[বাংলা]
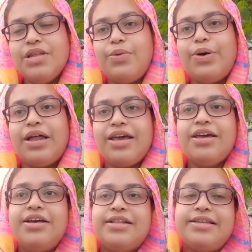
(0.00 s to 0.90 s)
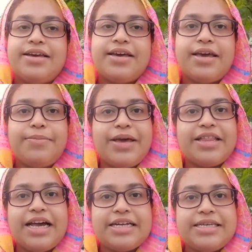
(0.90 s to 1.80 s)
ওখানে দেখি কি
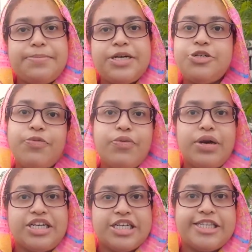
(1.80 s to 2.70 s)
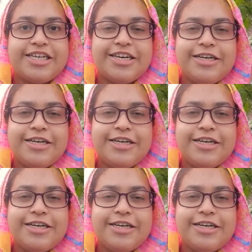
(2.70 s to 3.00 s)
মেহেদি গাছে বেশ ফুল এসেছে